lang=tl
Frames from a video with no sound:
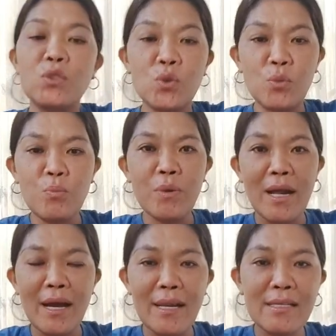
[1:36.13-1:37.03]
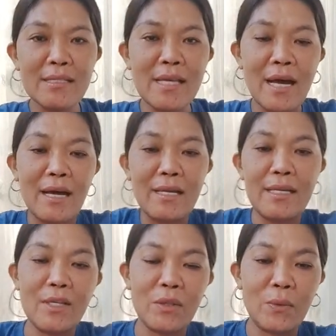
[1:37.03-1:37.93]
Sobrang alinsangan
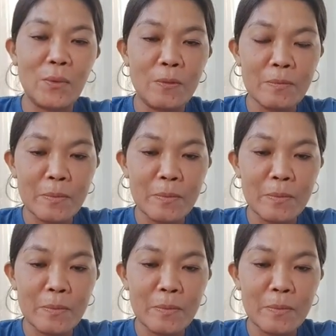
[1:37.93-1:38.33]
dito.